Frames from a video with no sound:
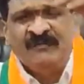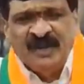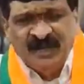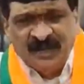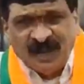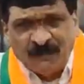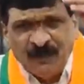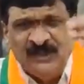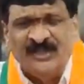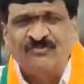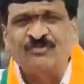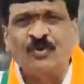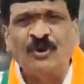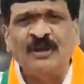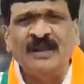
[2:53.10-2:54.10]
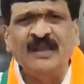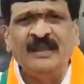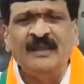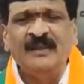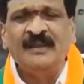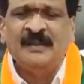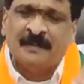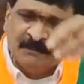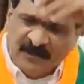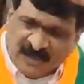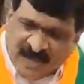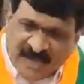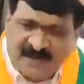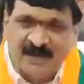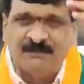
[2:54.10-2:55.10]
వీళ్ళు డబ్బులు తీసుకోండి
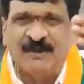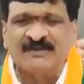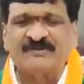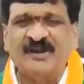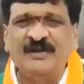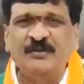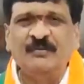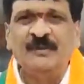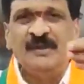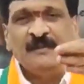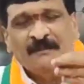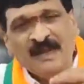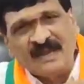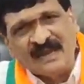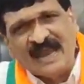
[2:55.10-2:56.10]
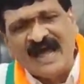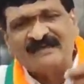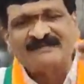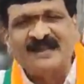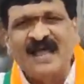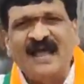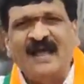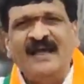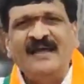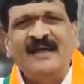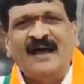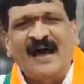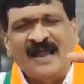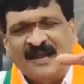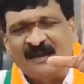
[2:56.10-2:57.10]
మీకు హండ్రెడ్ పర్సెంట్ మీకు లాస్ట్లా
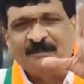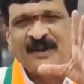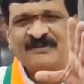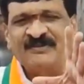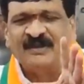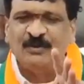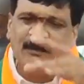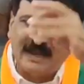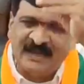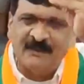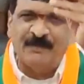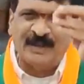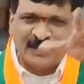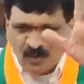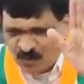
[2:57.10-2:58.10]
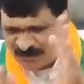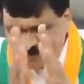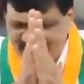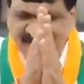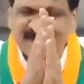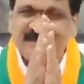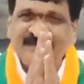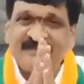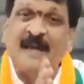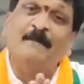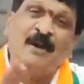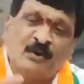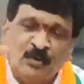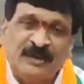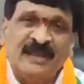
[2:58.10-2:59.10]
హండ్రెడ్ పర్సెంట్ మైనంపల్లికి ఓటైంది
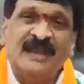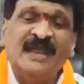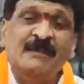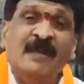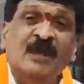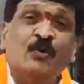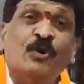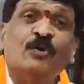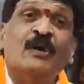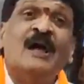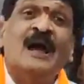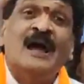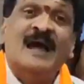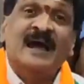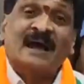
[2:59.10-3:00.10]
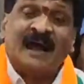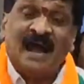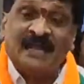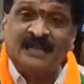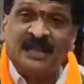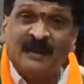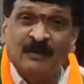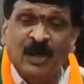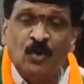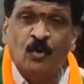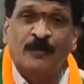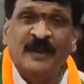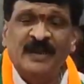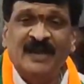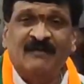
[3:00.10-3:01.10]
తప్పకుండా నేను మీకు కంఠంలో
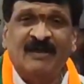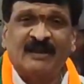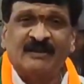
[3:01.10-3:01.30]
ఊపిరిండే